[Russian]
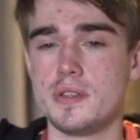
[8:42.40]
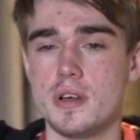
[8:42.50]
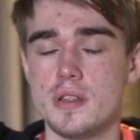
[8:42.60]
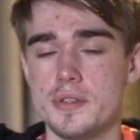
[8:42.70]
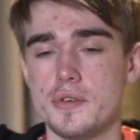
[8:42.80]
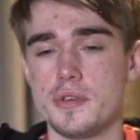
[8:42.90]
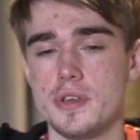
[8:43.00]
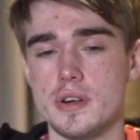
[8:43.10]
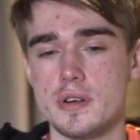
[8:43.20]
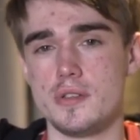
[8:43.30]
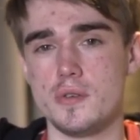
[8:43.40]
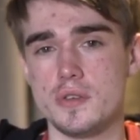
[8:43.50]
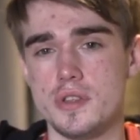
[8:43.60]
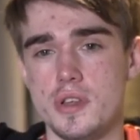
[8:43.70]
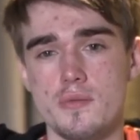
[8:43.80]
на лан-турнирах. То
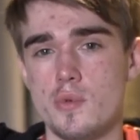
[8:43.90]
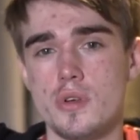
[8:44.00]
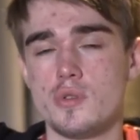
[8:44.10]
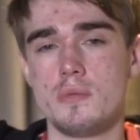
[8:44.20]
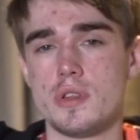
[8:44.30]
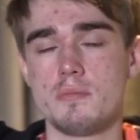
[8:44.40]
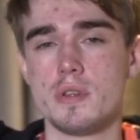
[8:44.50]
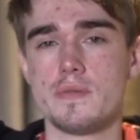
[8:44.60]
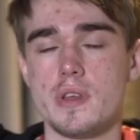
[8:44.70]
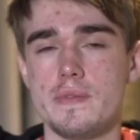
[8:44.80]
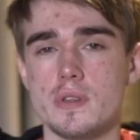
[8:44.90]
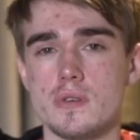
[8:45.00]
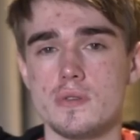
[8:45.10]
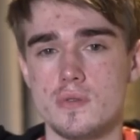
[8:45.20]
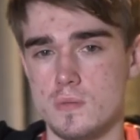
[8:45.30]
есть для него, я думаю, это было в
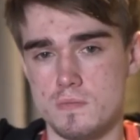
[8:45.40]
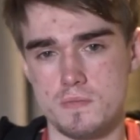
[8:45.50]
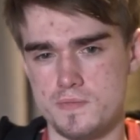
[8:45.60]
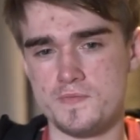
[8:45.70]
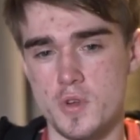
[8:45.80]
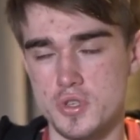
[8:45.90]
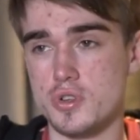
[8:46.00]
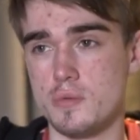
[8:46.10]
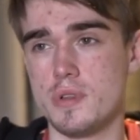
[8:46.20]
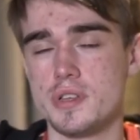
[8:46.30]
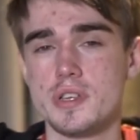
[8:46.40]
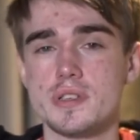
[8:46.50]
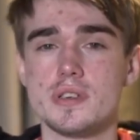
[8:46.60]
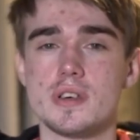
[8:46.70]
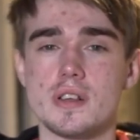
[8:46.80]
новинку. Но ну, он все равно
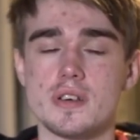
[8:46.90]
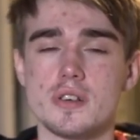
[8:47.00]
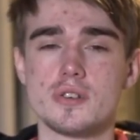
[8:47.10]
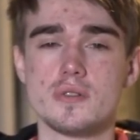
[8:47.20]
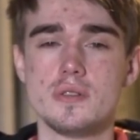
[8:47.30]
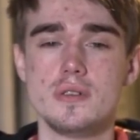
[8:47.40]
молодец, играл хорошо.